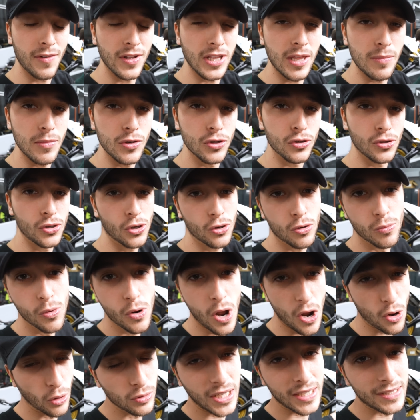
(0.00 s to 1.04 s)
avete bisogno
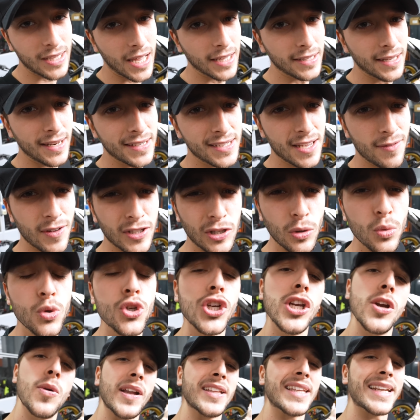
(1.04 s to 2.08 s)
comunque contattateli, se avete un
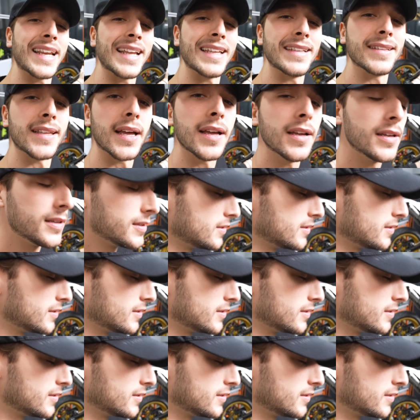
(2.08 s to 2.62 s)
530.